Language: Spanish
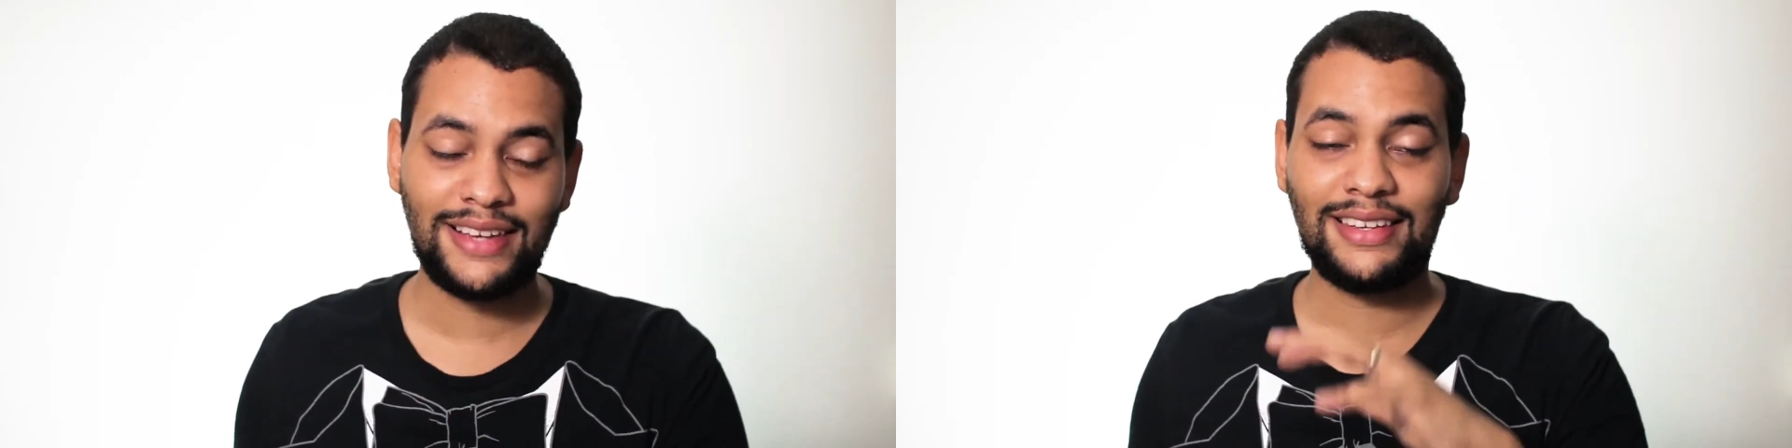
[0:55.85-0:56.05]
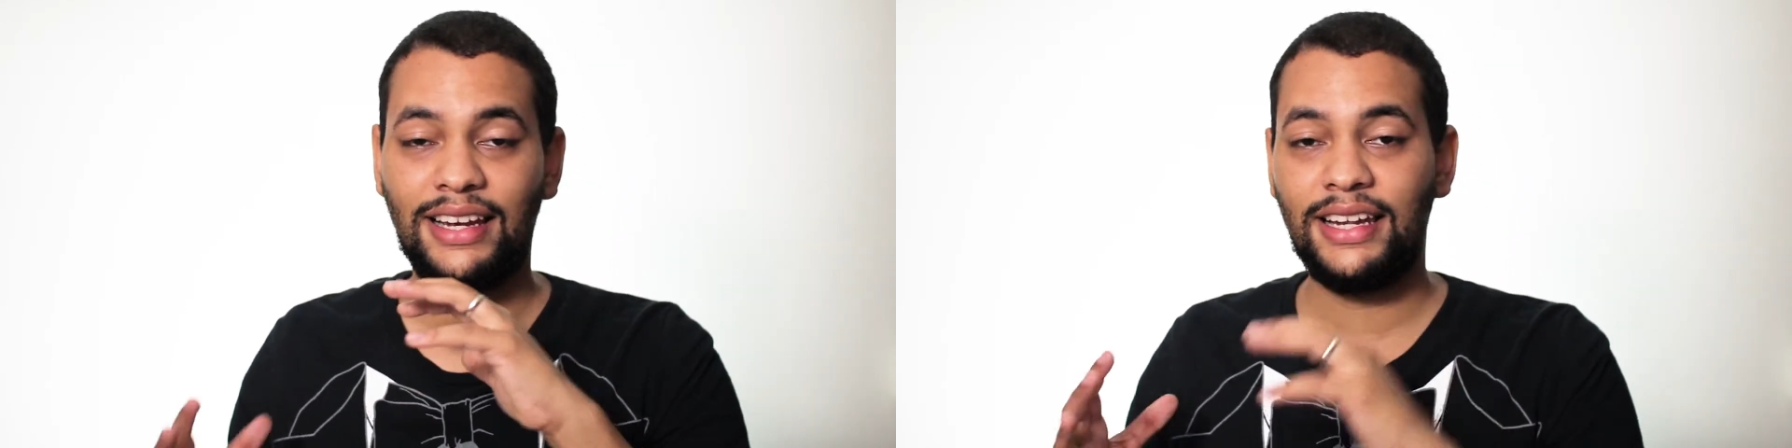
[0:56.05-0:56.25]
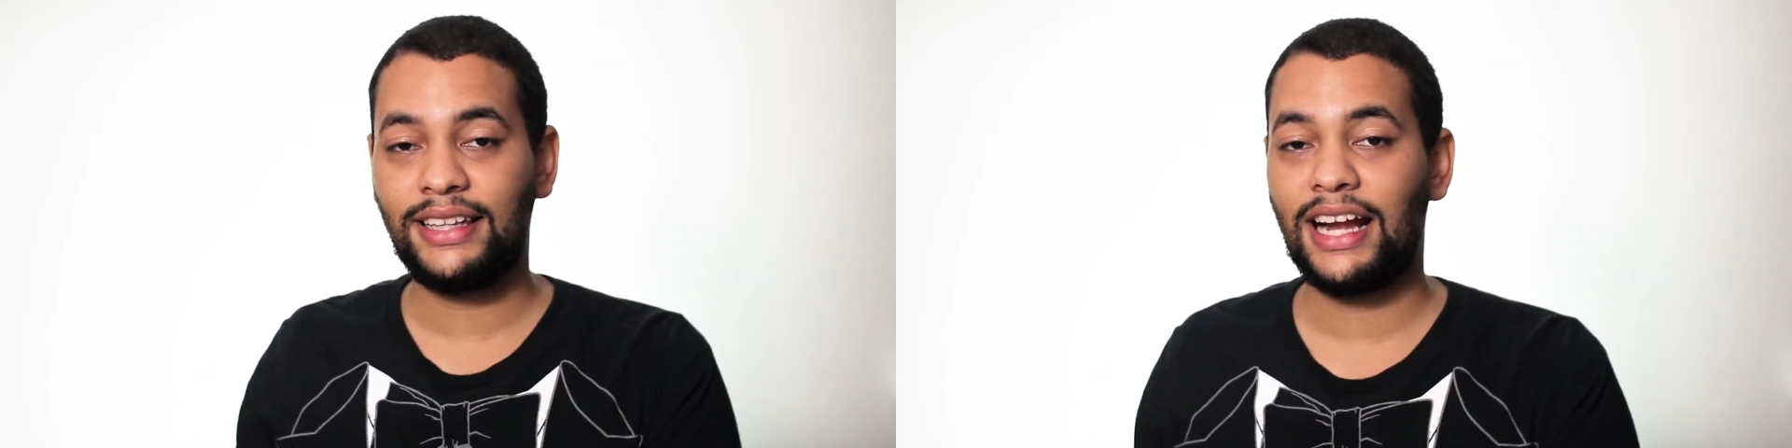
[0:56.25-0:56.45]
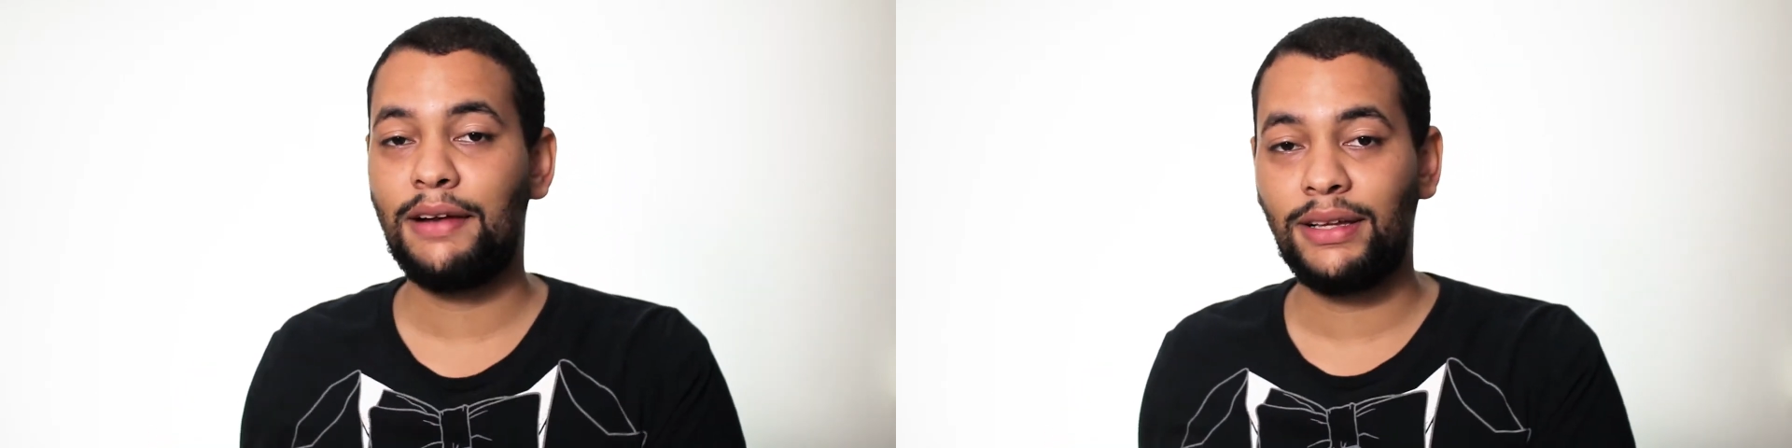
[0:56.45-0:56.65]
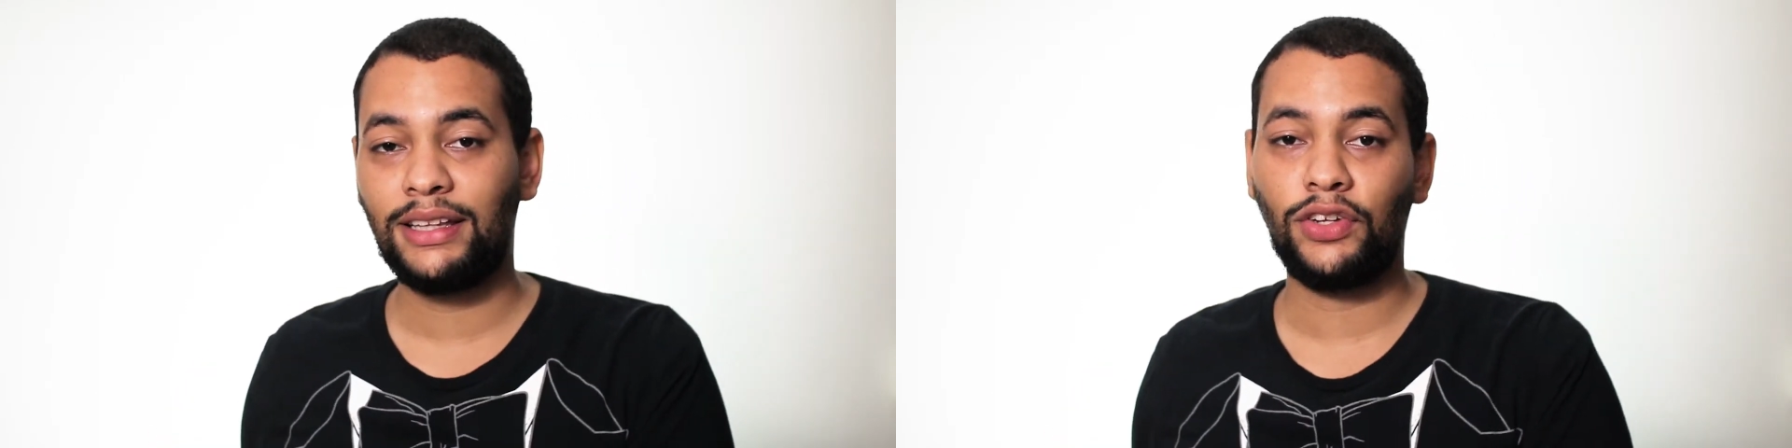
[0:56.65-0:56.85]
es
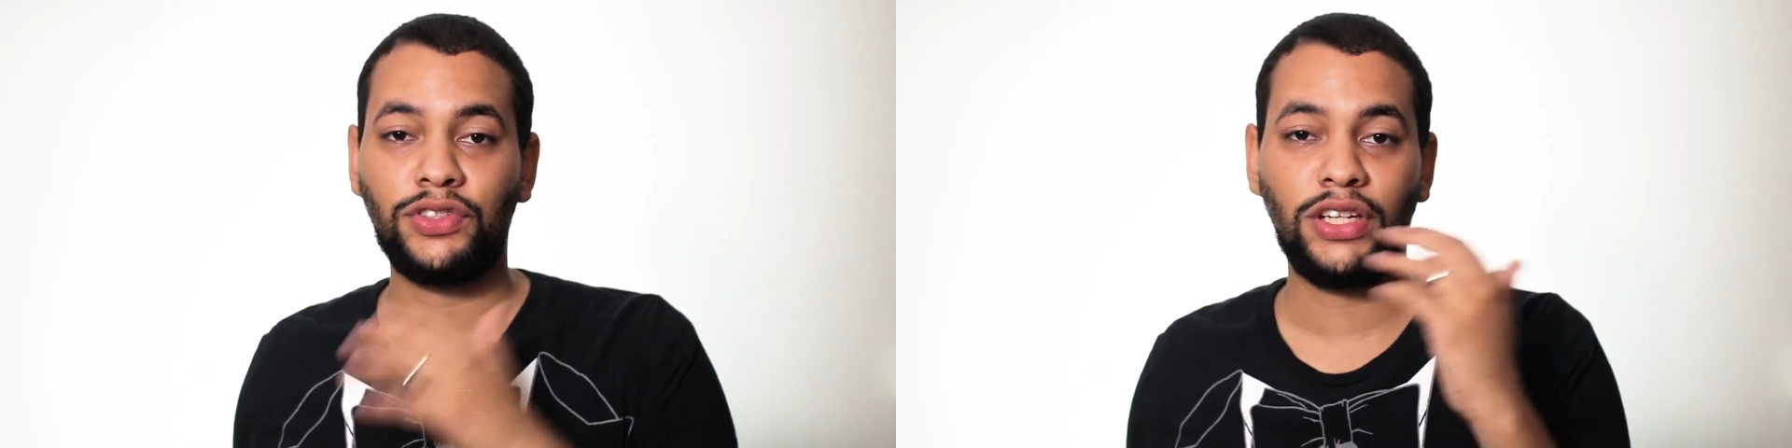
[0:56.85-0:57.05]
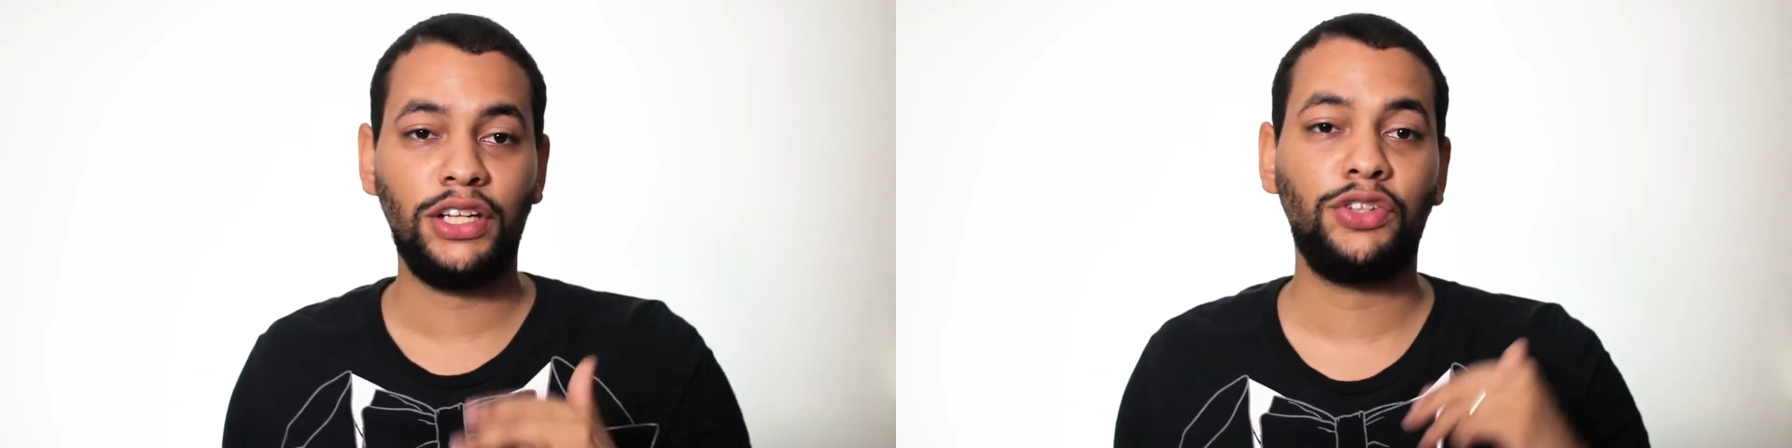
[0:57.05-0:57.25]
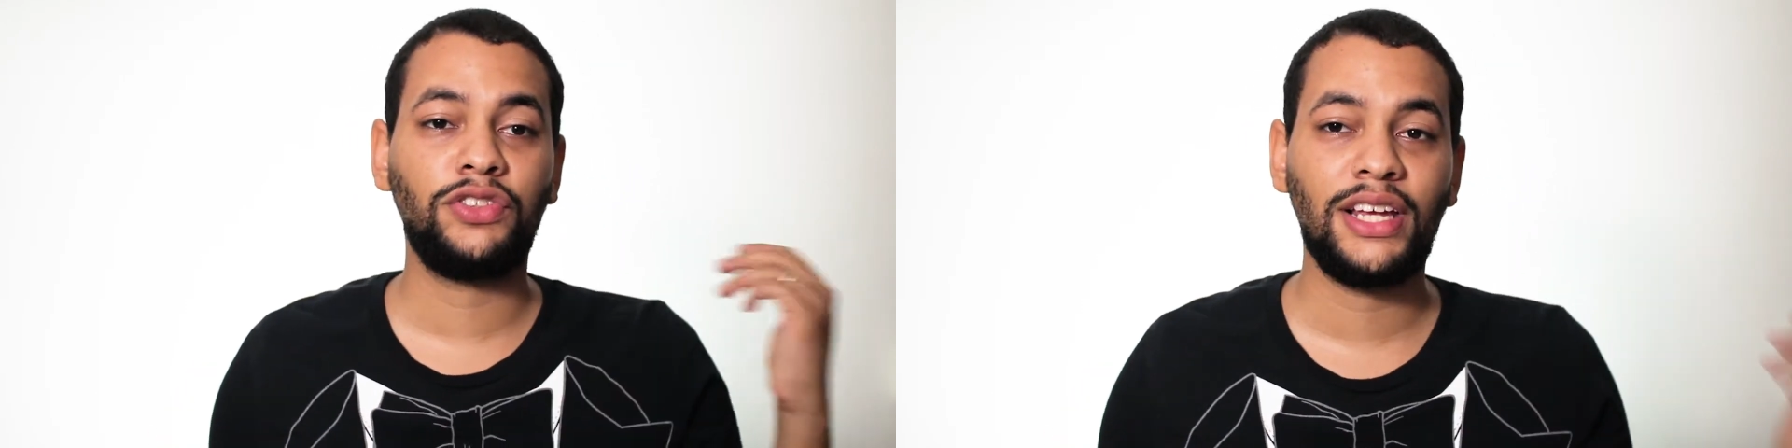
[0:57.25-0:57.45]
literalmente los 500